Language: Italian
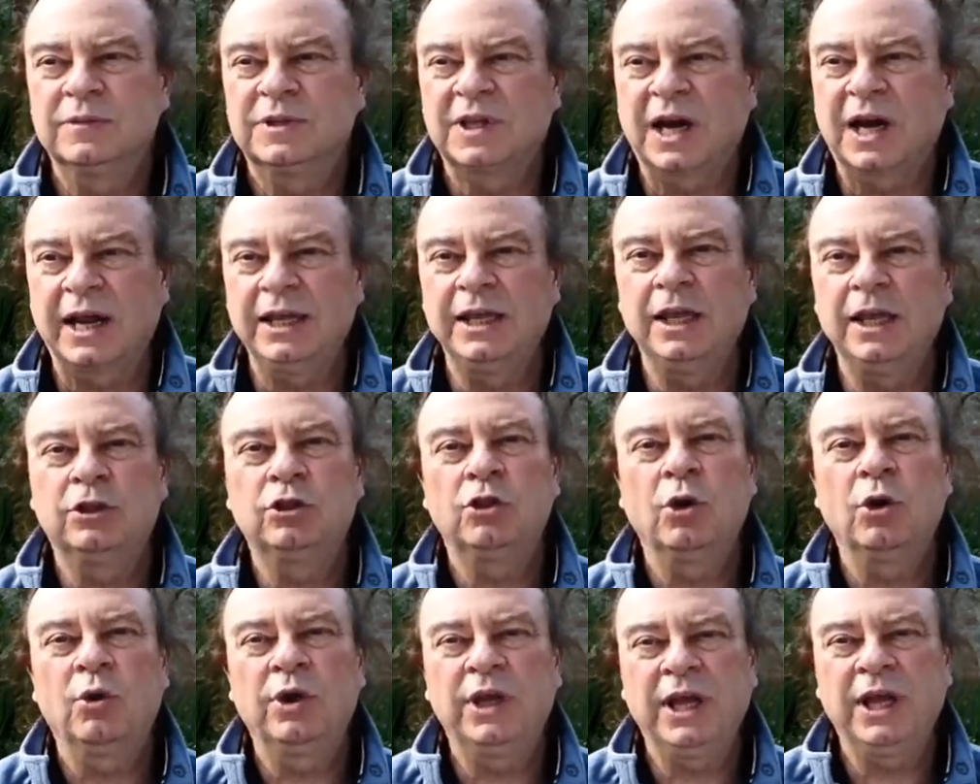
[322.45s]

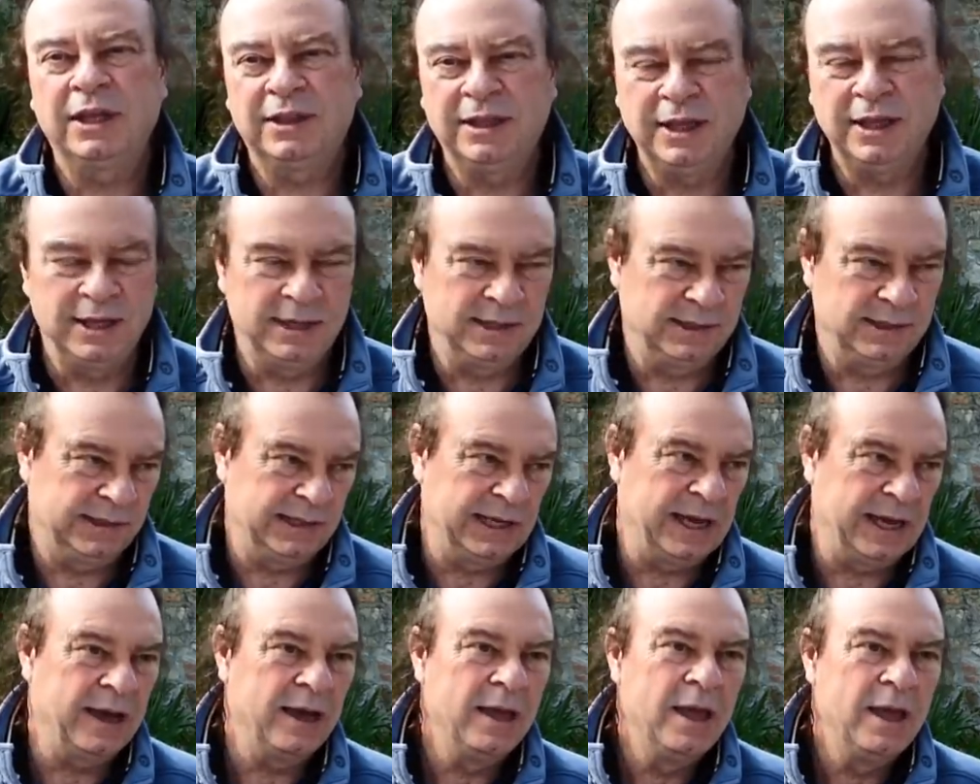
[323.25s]
traiettoria
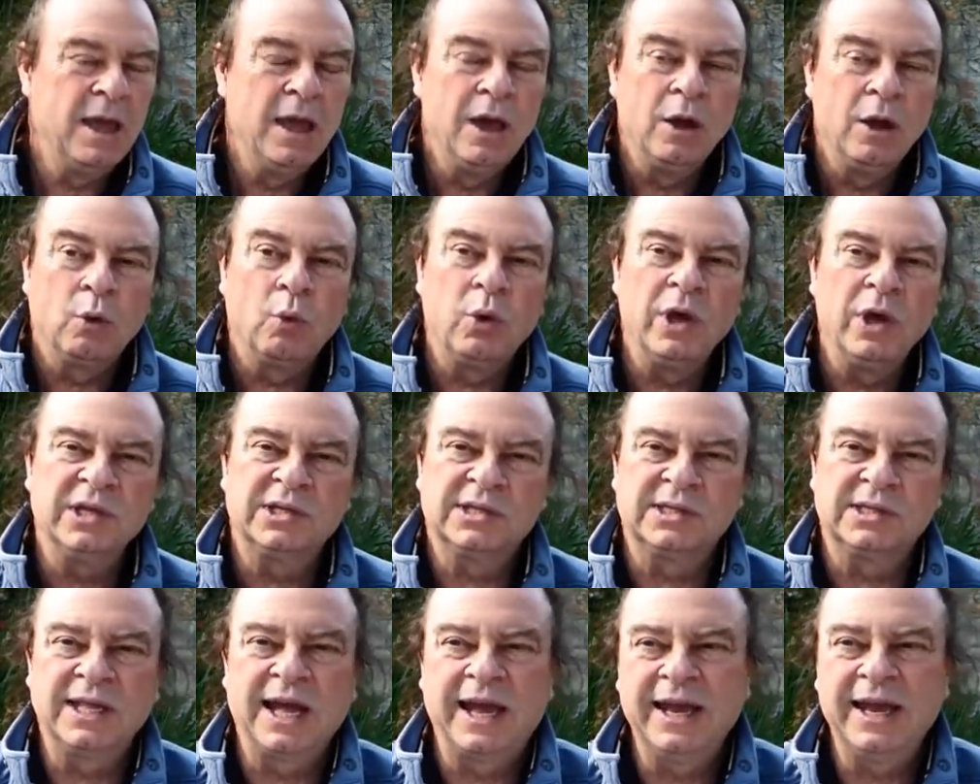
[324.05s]
tesa,
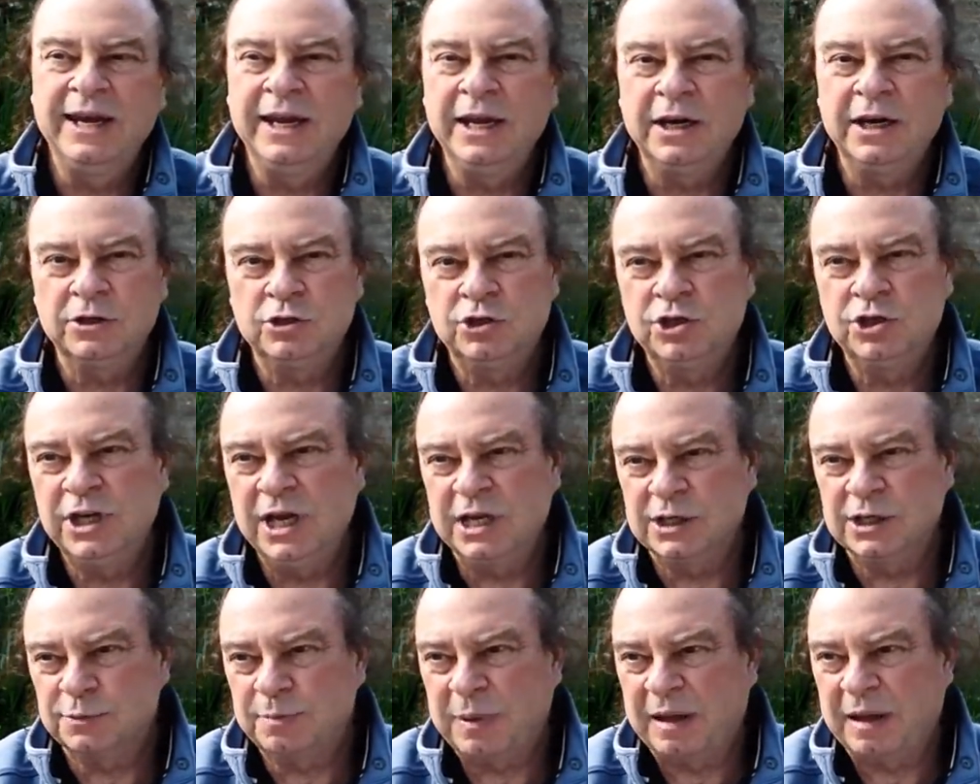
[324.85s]
questa
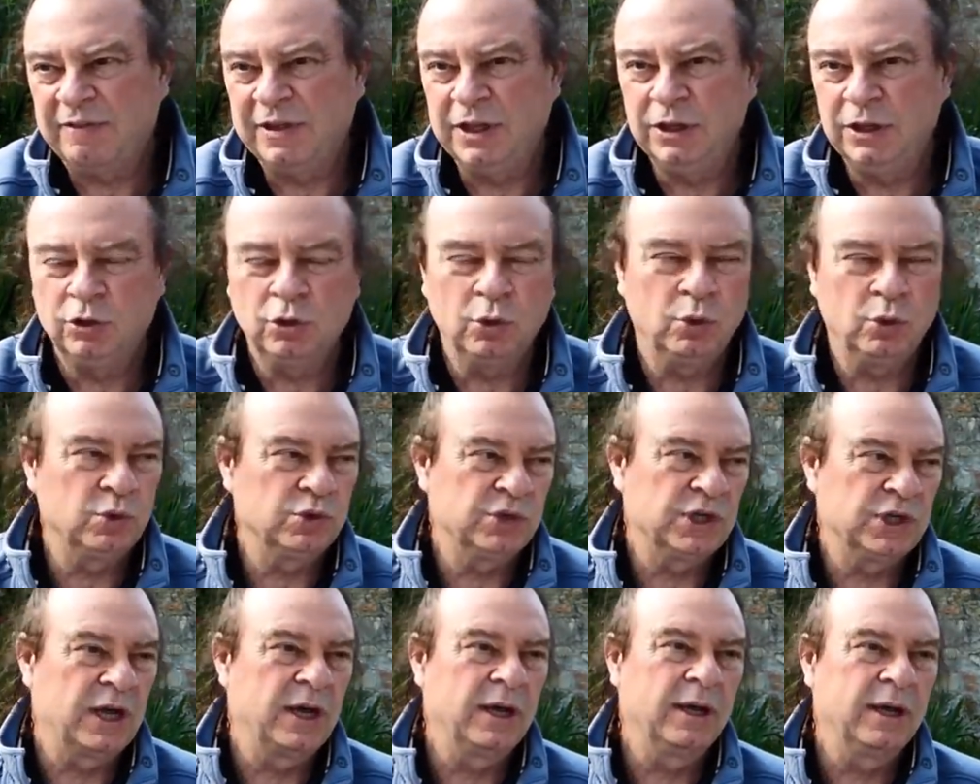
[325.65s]
energia
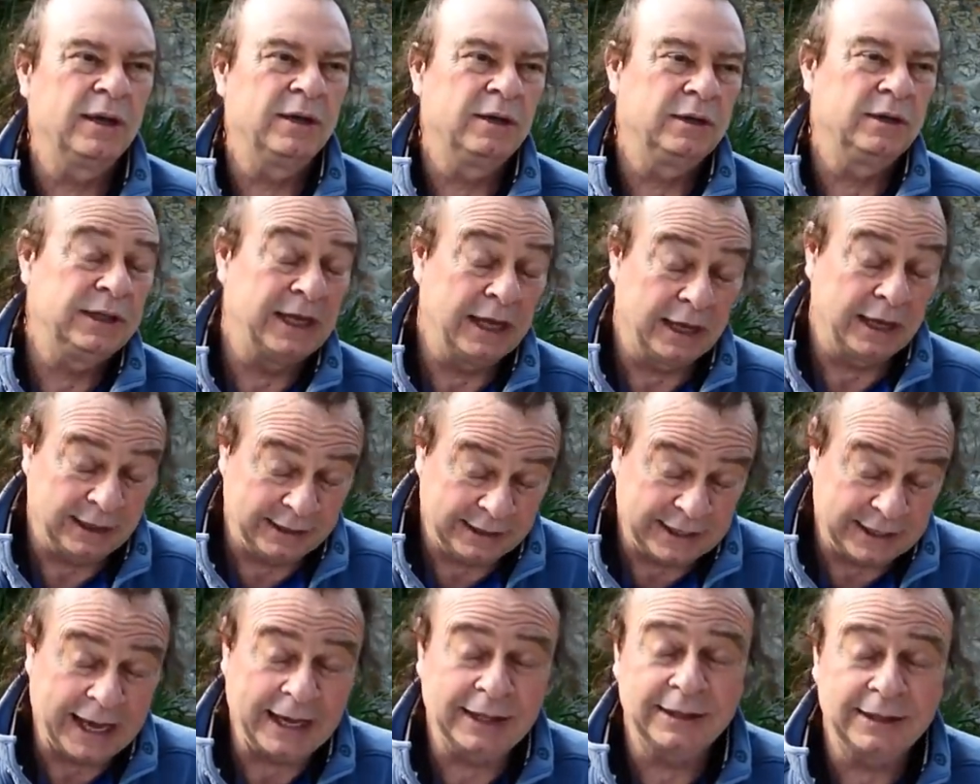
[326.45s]
spaventosa eh, da,
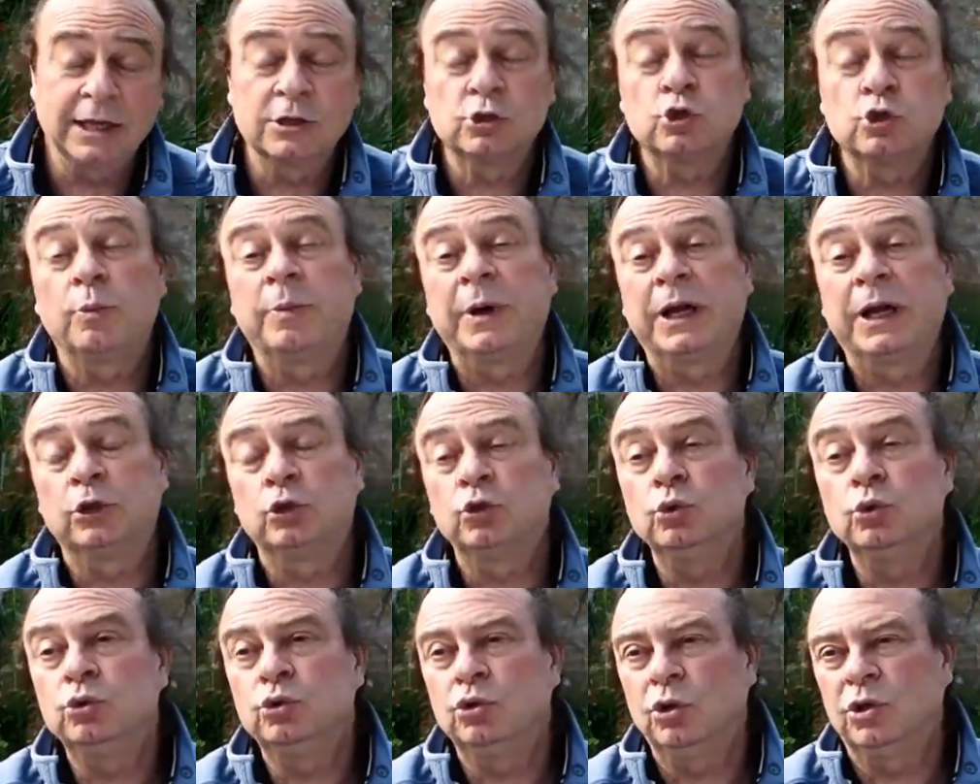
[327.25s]
data
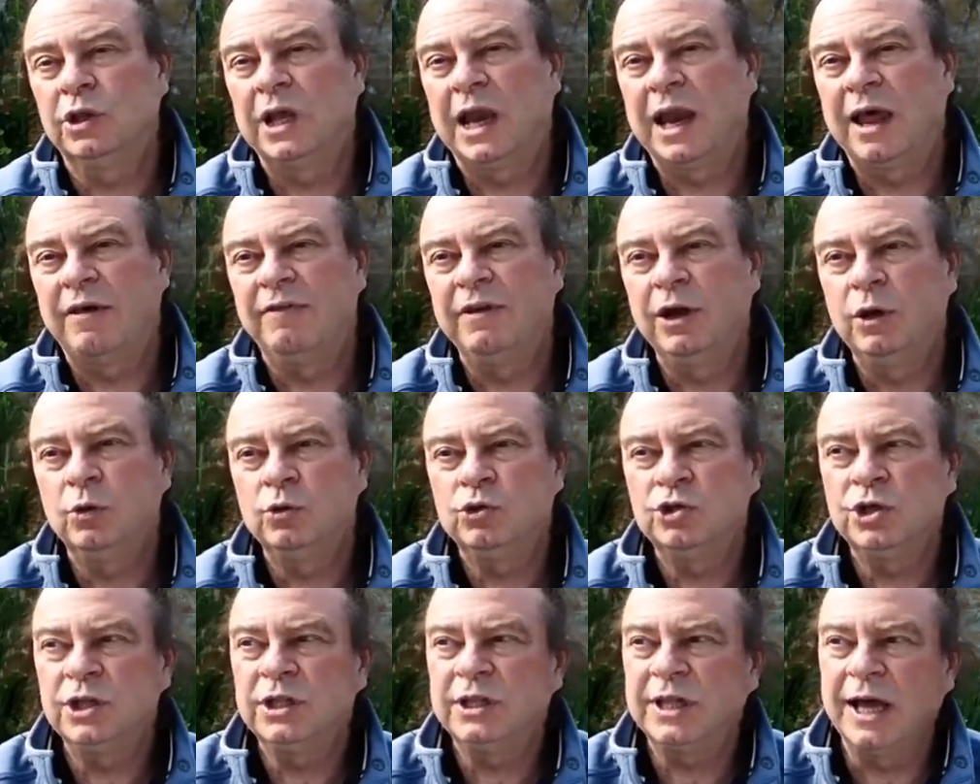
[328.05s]
soprattutto dalla
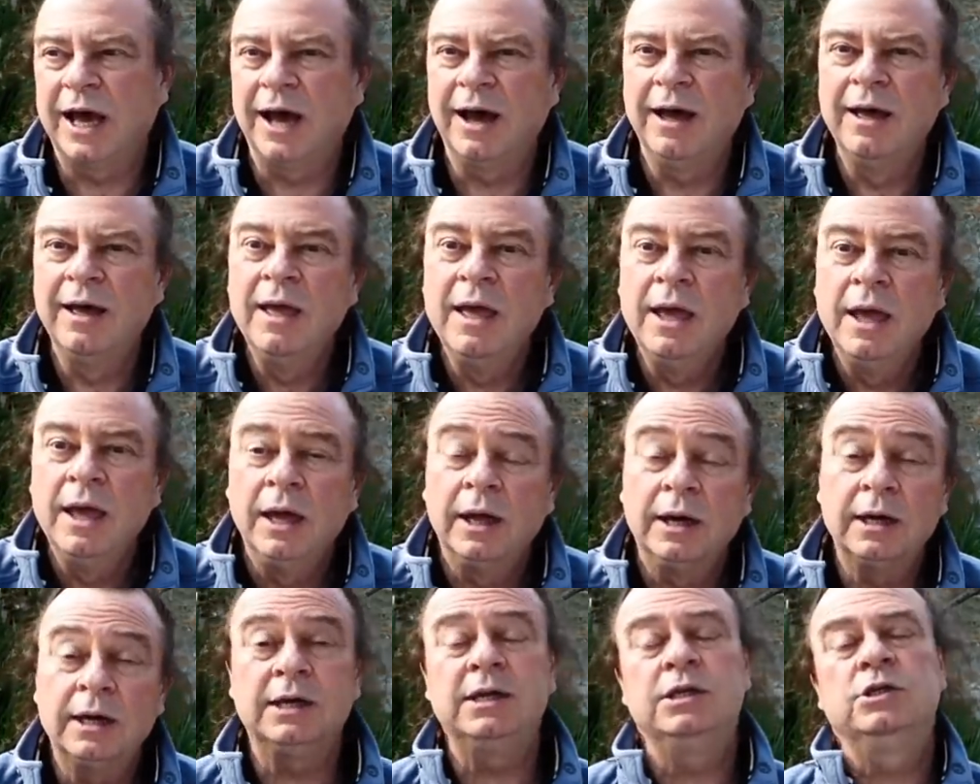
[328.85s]
velocità,
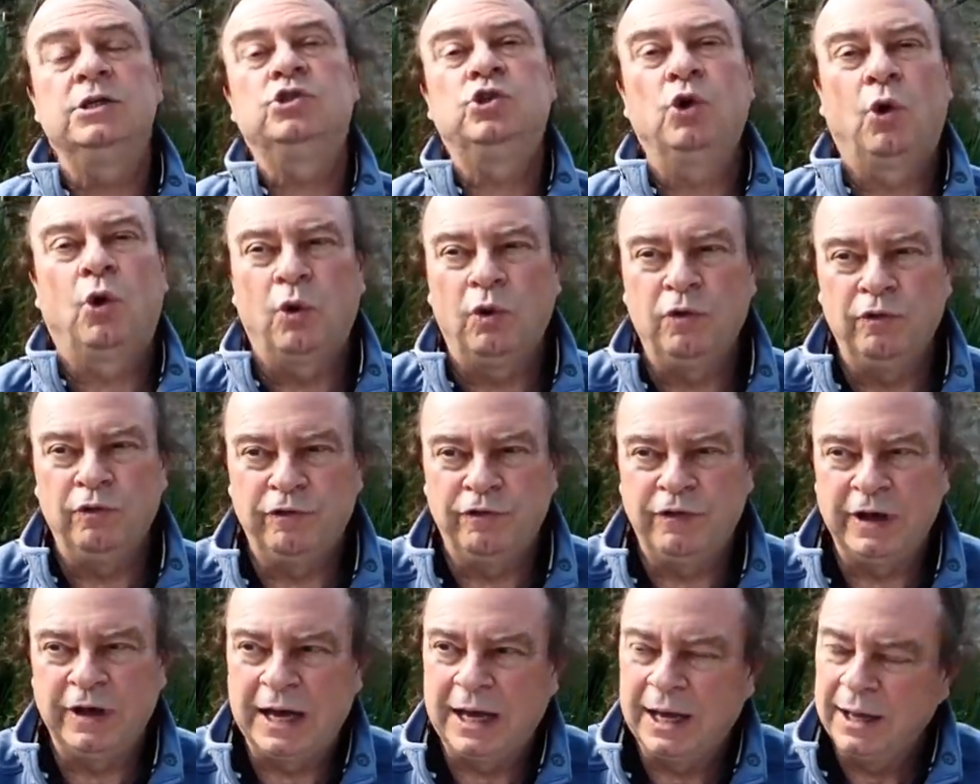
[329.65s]

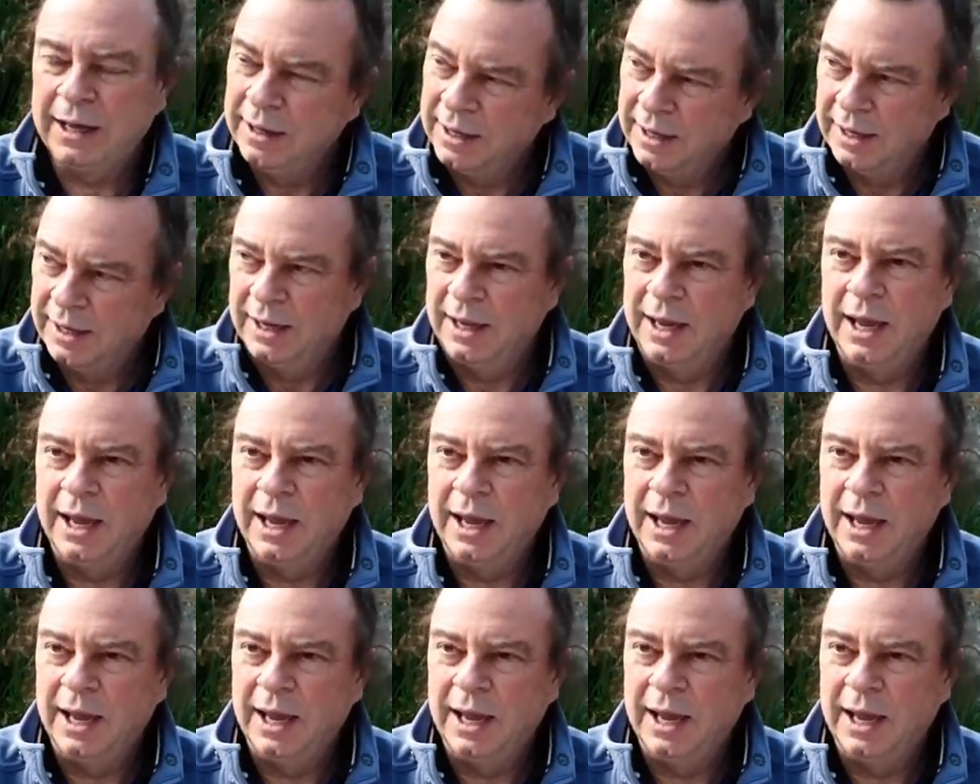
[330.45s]
risolva